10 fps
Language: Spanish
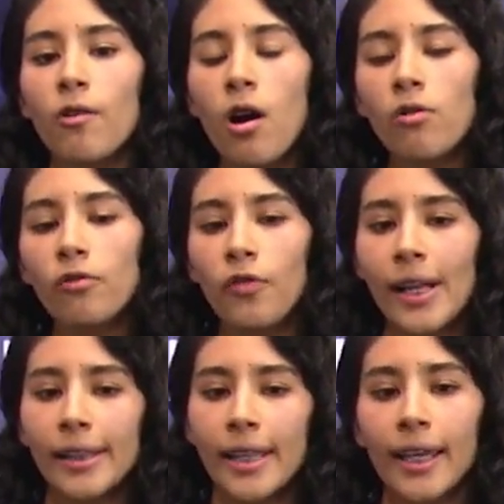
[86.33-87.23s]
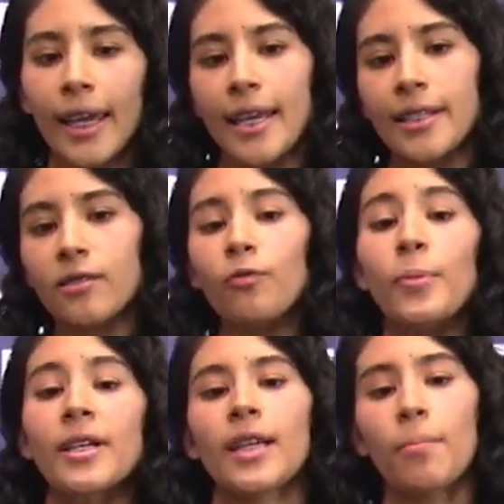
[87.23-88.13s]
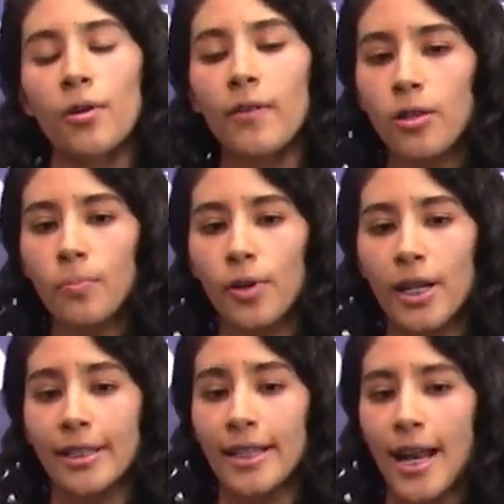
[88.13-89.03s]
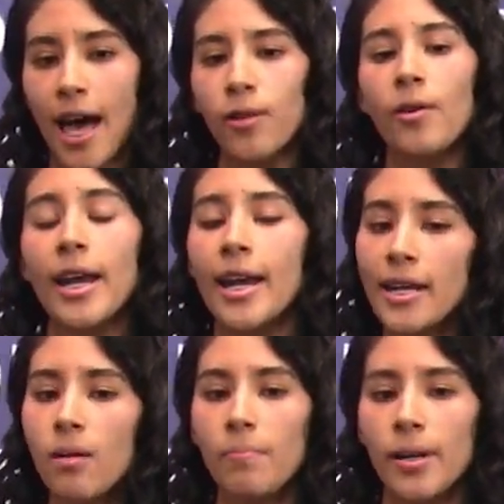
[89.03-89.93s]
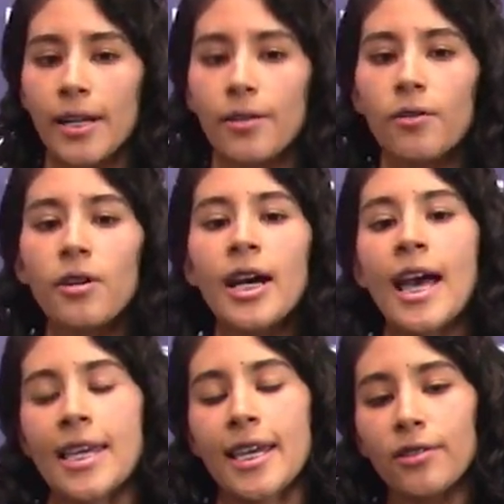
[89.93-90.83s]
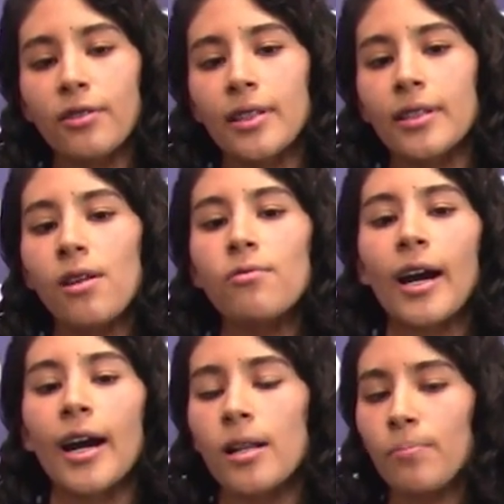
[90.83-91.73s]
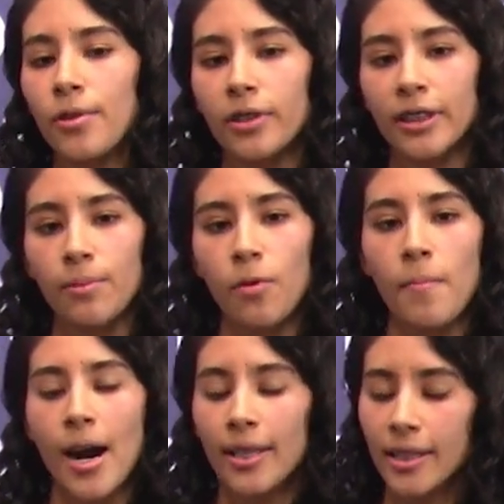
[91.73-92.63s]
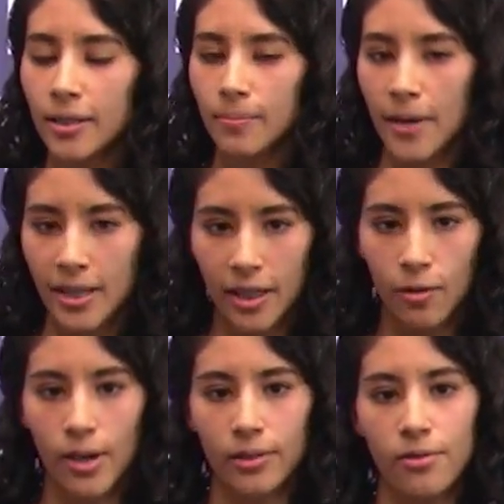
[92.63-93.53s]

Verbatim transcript: aún falta que esto pues, sea aprobado por el Senado en el Pleno y esto tendrá lugar el próximo martes 24 de